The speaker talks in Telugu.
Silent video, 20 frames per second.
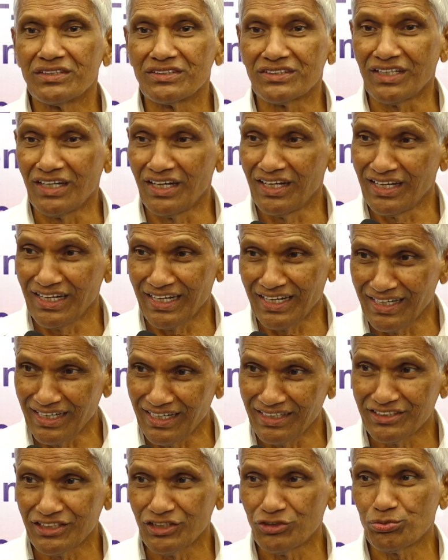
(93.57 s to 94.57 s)
సాయిల్
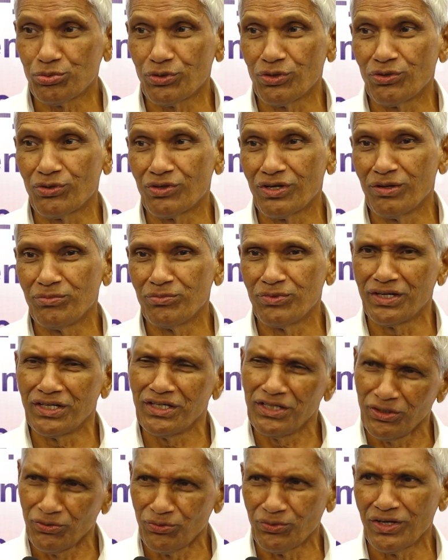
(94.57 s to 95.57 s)
అనాలిసిస్ ప్రోగ్రాము
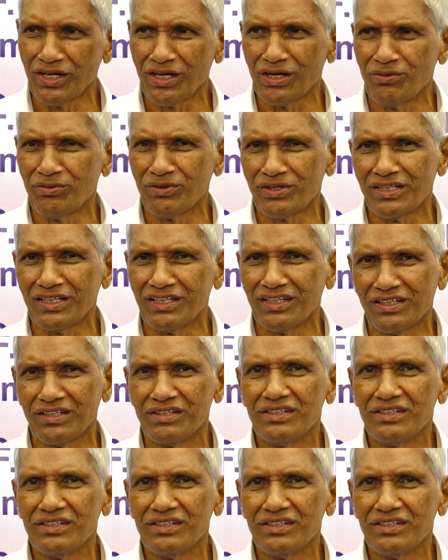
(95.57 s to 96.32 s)
అన్నీ ఉన్నాయి కాబట్టి